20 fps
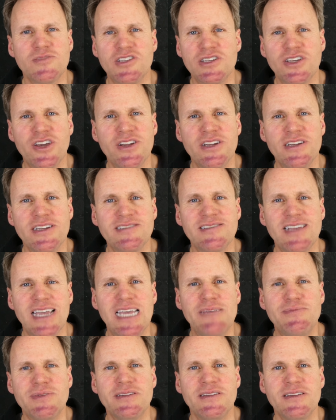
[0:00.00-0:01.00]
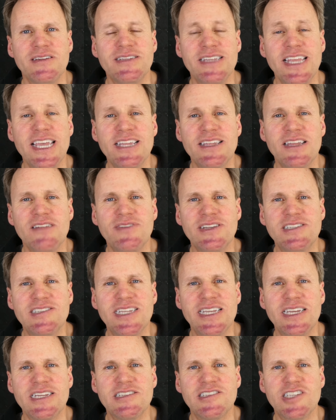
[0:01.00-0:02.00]
Sie können es eben nicht
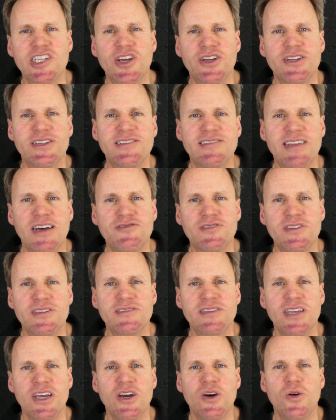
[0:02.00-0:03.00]
investieren, Sie können es das,